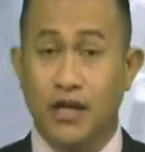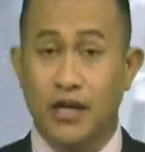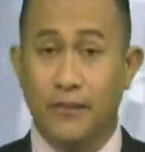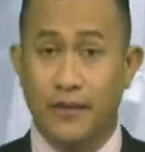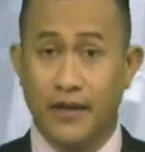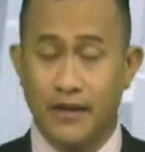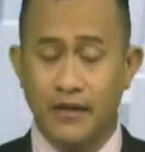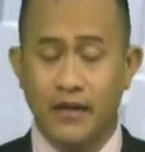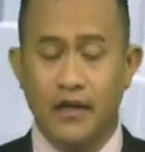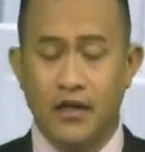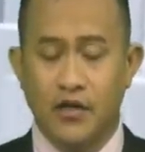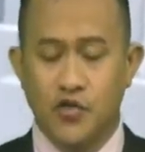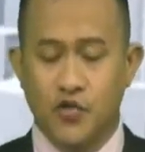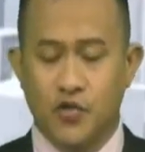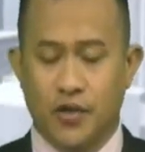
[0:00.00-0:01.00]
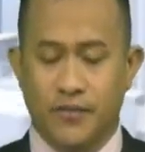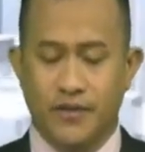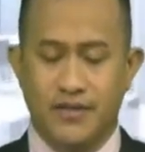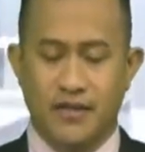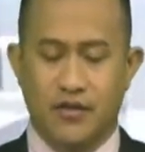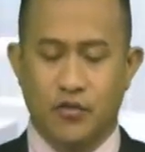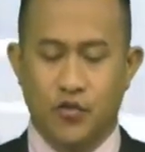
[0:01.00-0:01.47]
diharapkan sudah
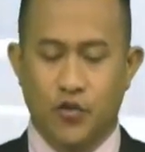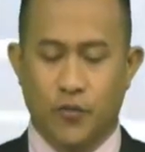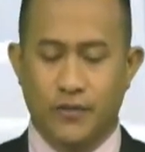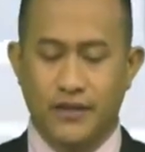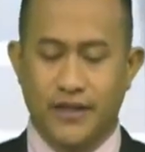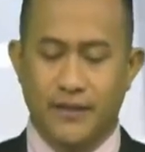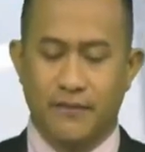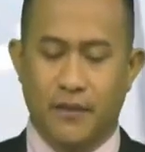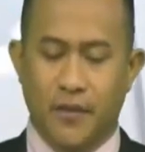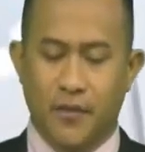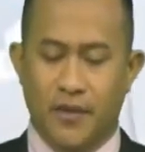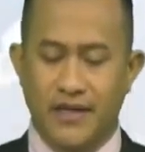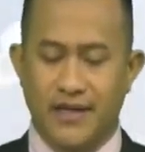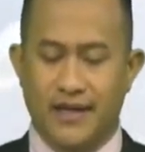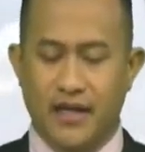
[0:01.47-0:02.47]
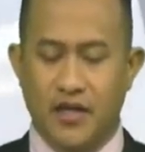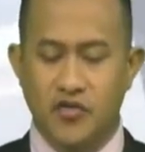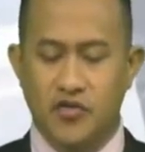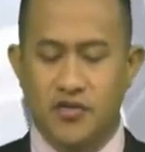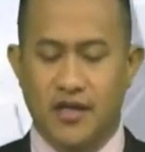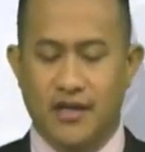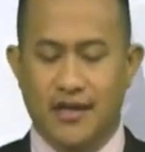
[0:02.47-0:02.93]
bisa untuk menerima pembayaran
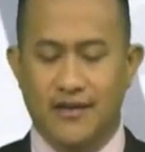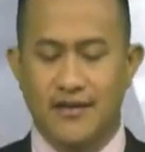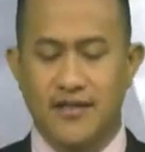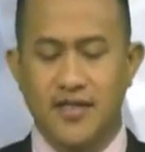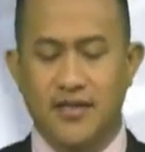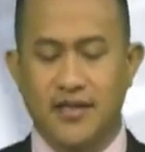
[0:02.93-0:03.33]
secara